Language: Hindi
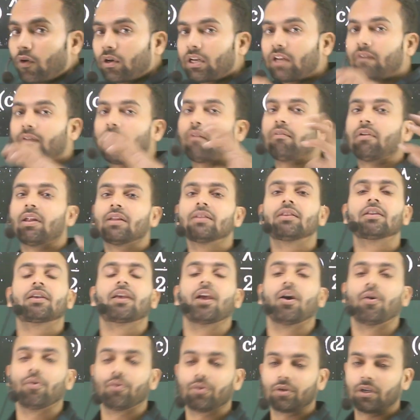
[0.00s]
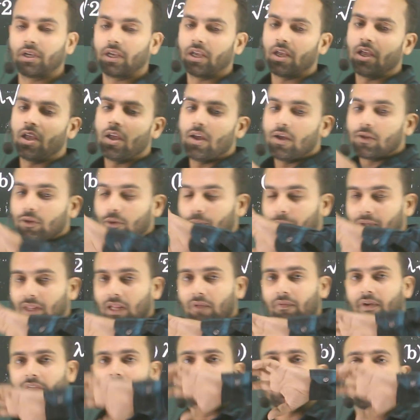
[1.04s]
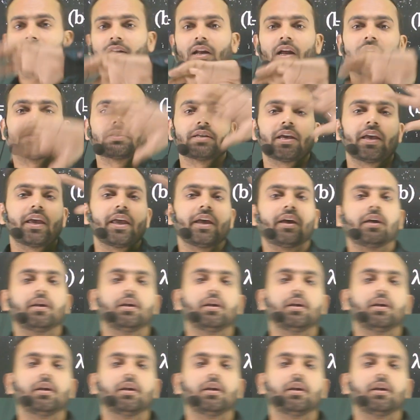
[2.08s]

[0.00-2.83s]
ब्रॉगली वेवलेंथ क्या होगी तो मतलब एक तरह से एक